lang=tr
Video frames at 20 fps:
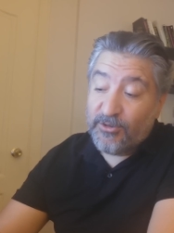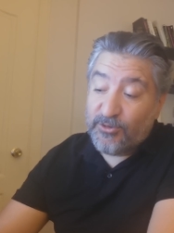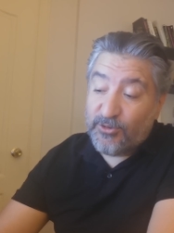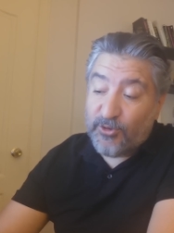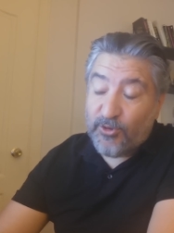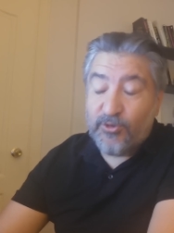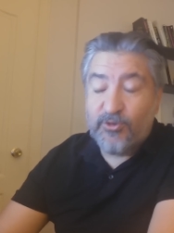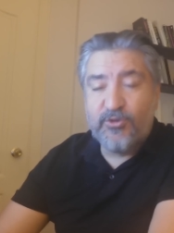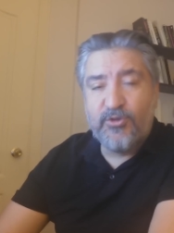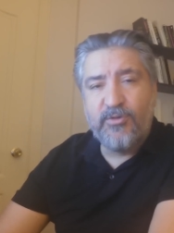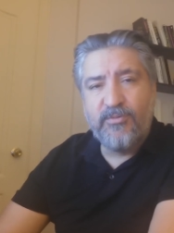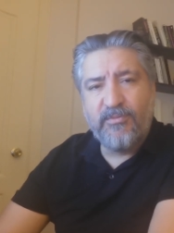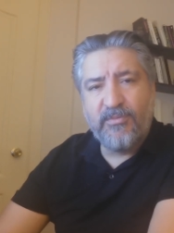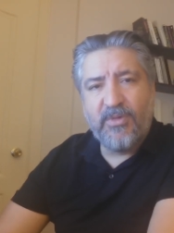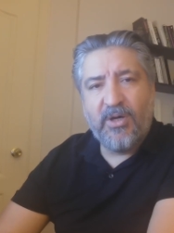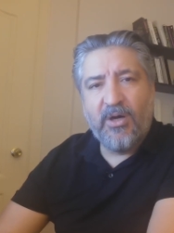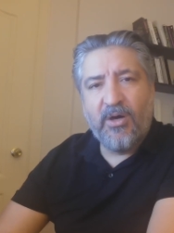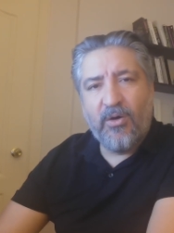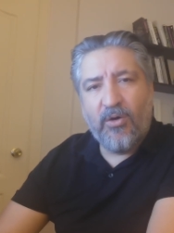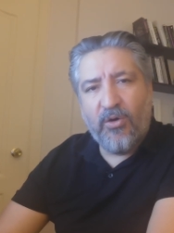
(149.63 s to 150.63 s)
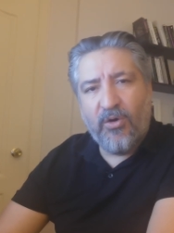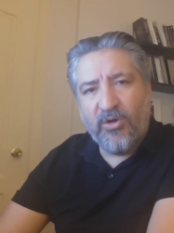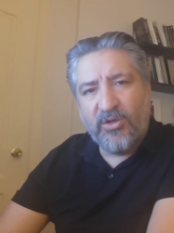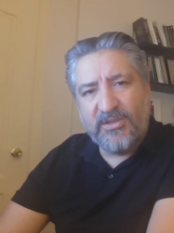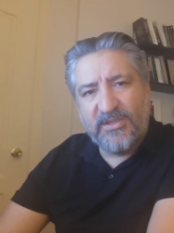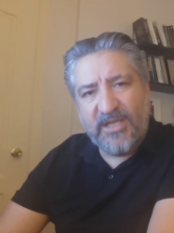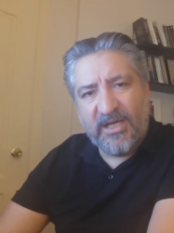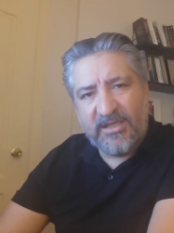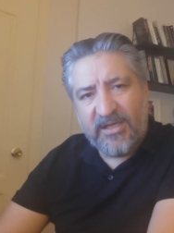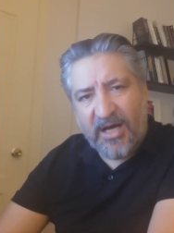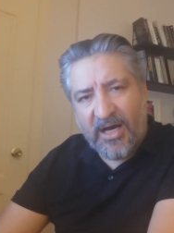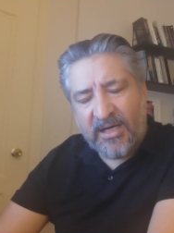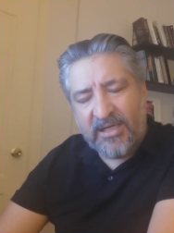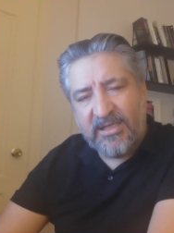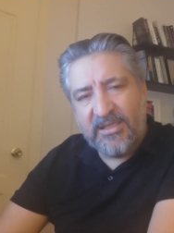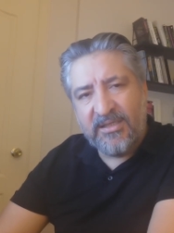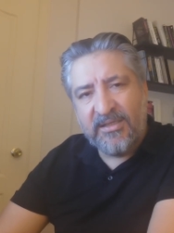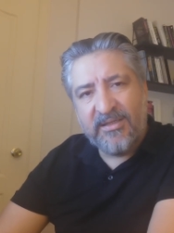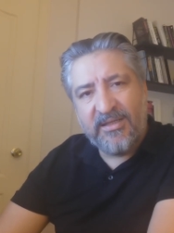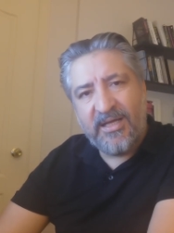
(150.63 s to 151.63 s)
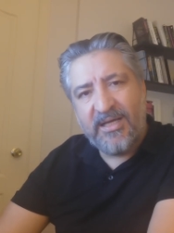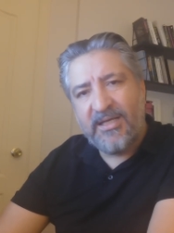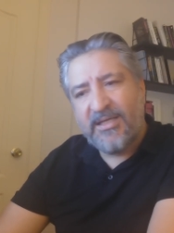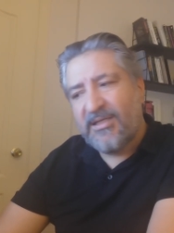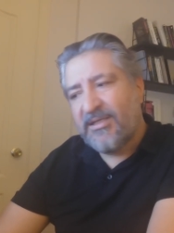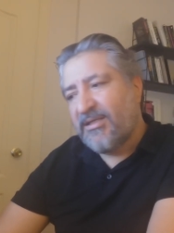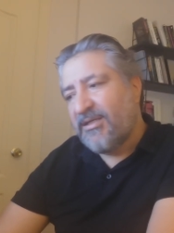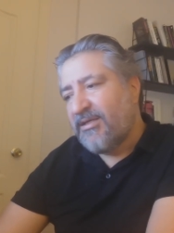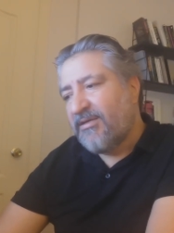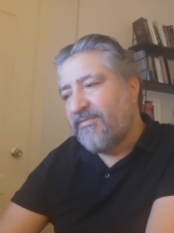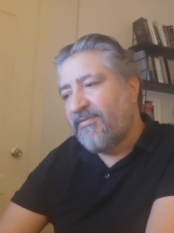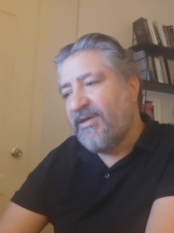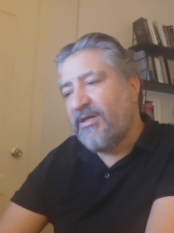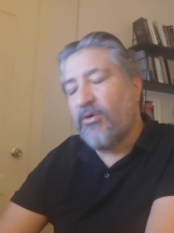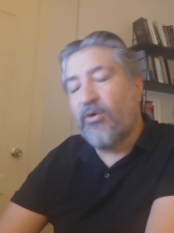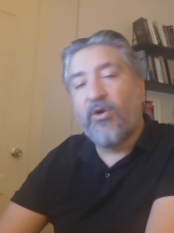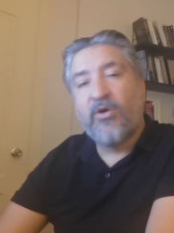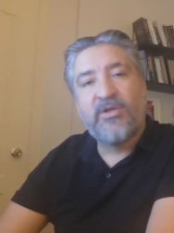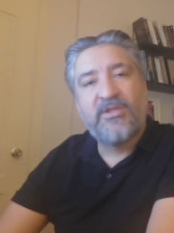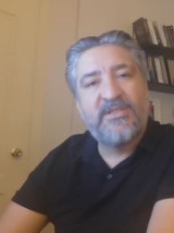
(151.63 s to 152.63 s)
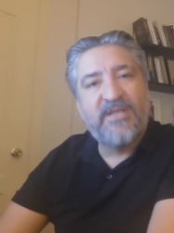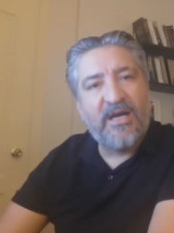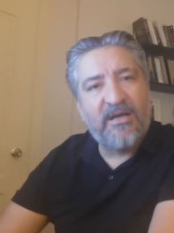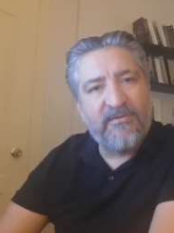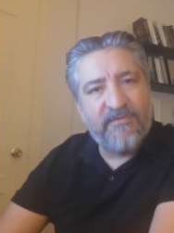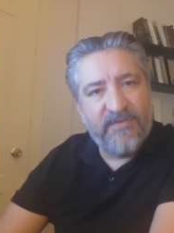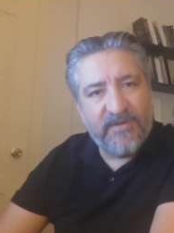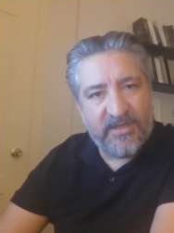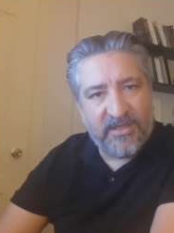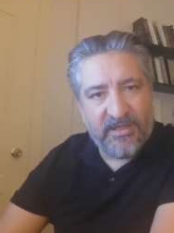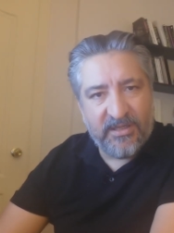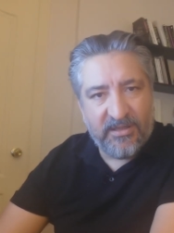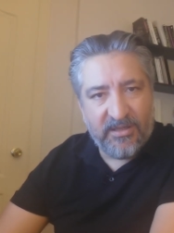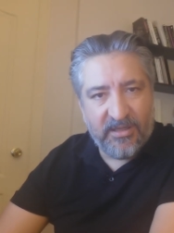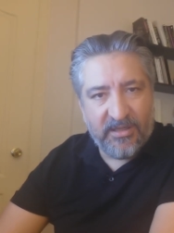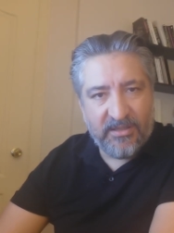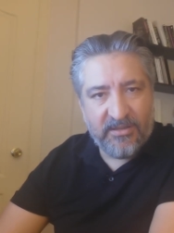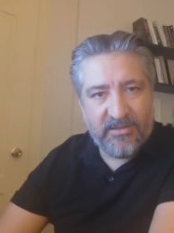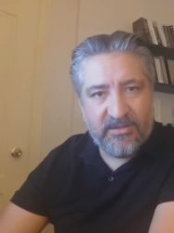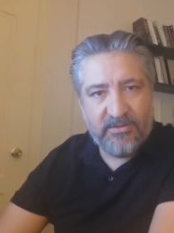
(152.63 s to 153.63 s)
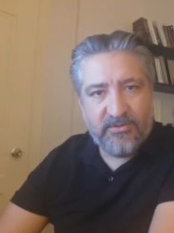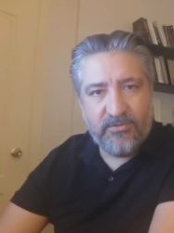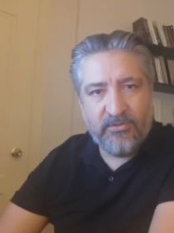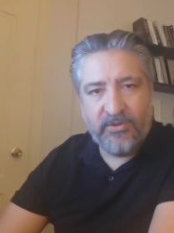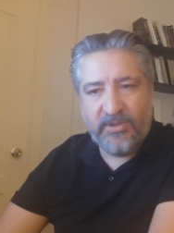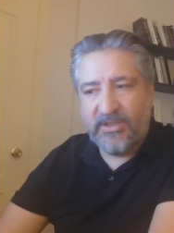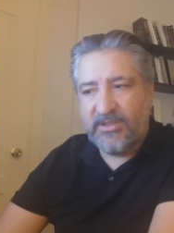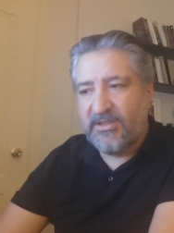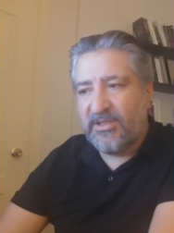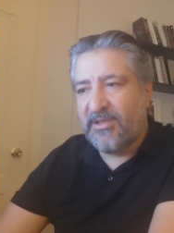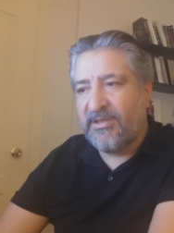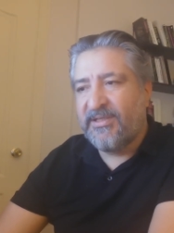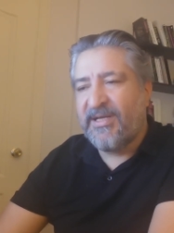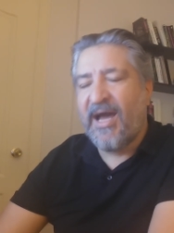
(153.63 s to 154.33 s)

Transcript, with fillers: Çözüm ortak akılla ve ortak fikirle üretilir.